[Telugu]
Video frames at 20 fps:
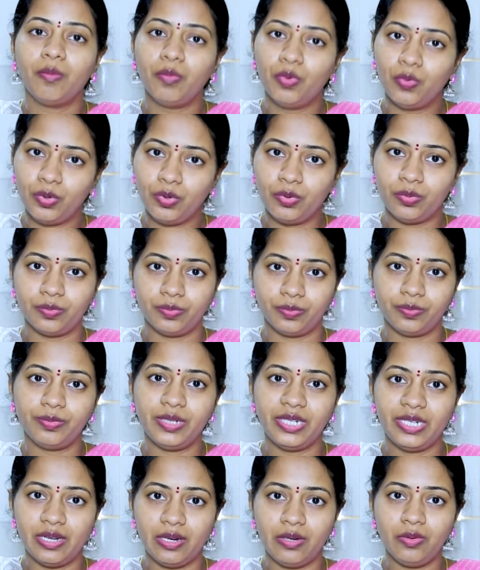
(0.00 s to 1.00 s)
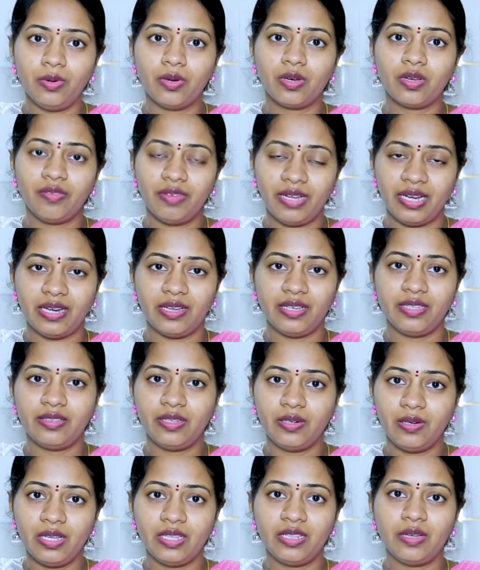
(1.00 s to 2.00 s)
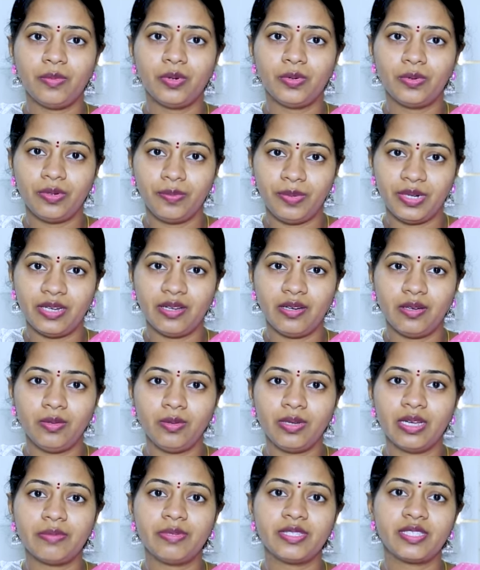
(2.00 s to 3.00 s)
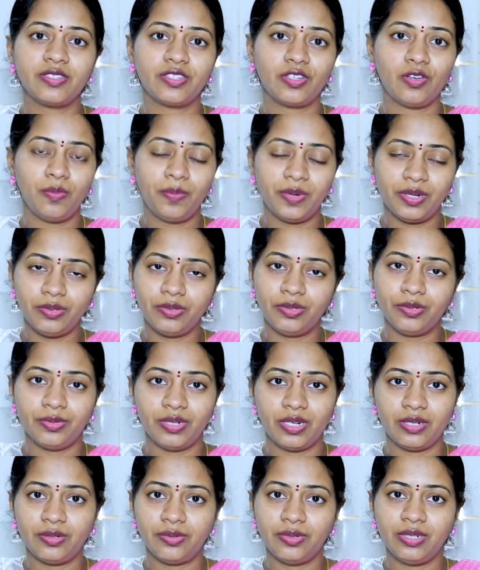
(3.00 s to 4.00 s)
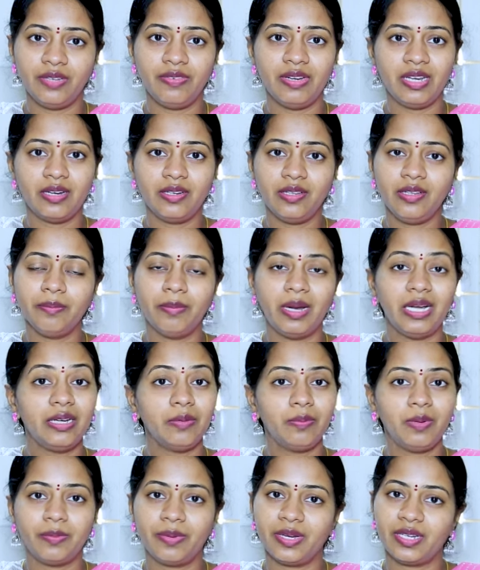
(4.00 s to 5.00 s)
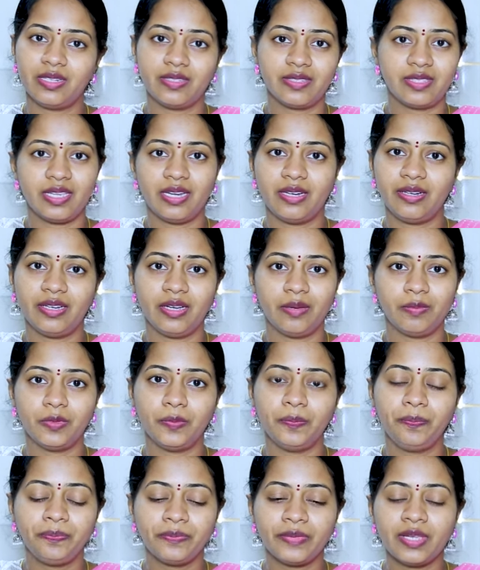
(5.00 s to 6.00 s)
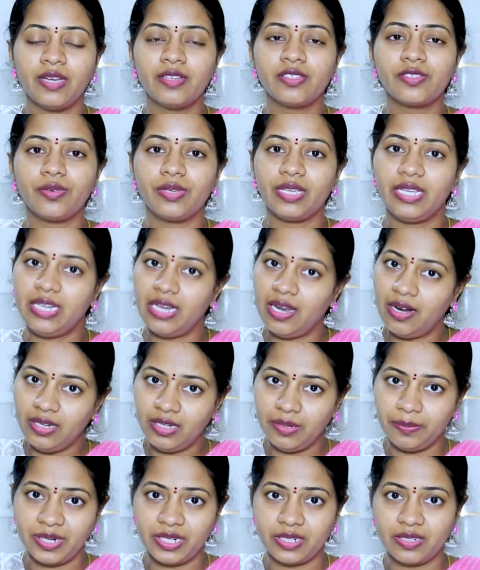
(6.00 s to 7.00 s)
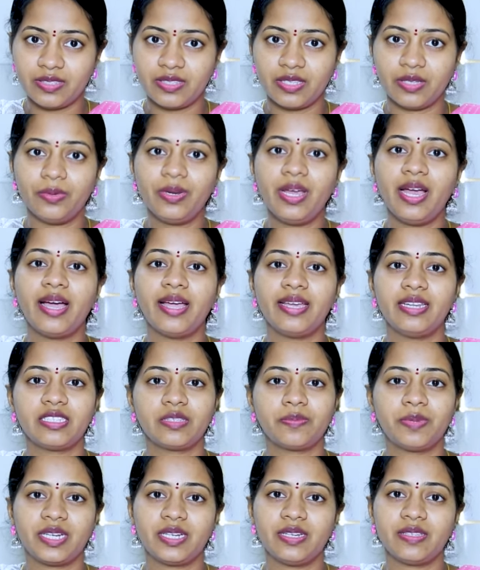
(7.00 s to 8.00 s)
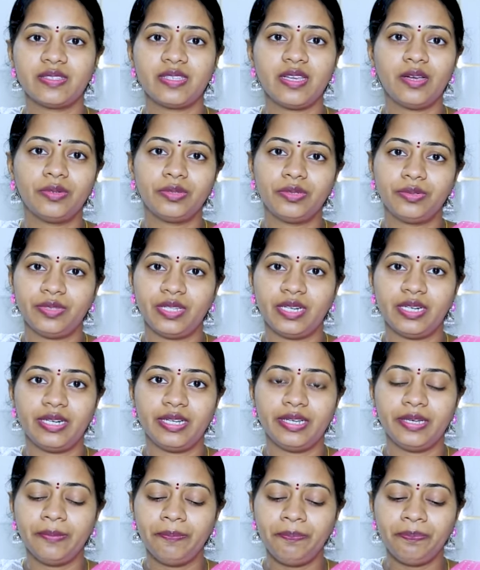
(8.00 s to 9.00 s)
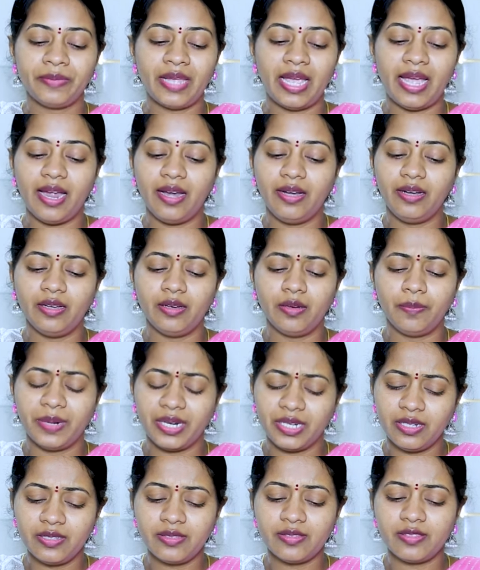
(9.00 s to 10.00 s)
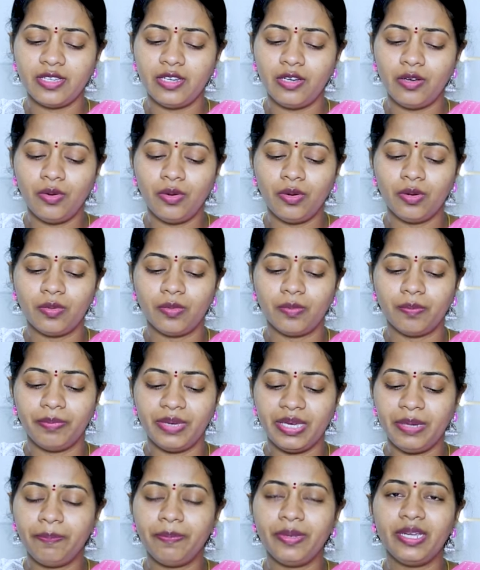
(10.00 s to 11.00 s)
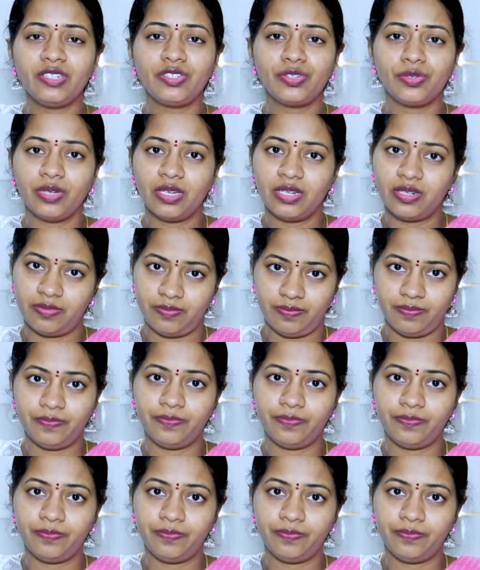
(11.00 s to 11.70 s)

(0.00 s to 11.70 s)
మూడు బిడ్డలు ఒకవేళ ఇద్దరు లేదా ముగ్గురు బిడ్డలు గర్భసంచిలో పెరుగుతూ ఉన్నట్టుంటే వీళ్ళని మల్టిపుల్ ప్రెగ్నెన్సీ అంటాము సో ఇలాంటి ప్రెగ్నెన్సీ కూడా హై రిస్క్ ప్రెగ్నెన్సీ అవుతుందండి అండ్ ప్రెగ్నెన్సీలో బీపీ షుగర్